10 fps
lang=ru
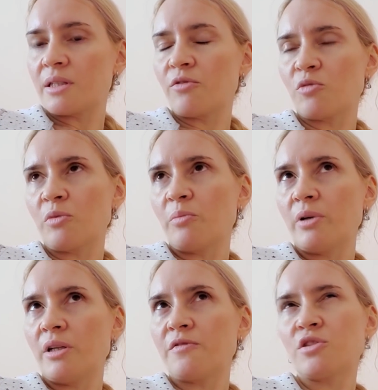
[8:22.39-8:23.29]
Вот мы
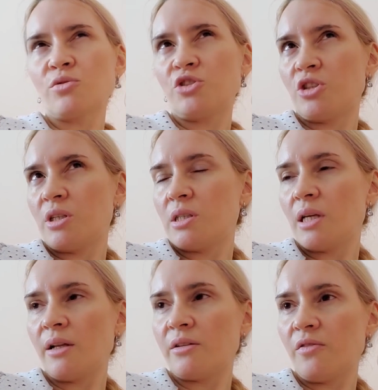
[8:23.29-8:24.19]
были в Сочи
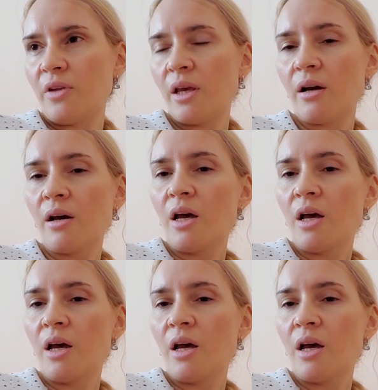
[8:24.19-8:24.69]
недели две,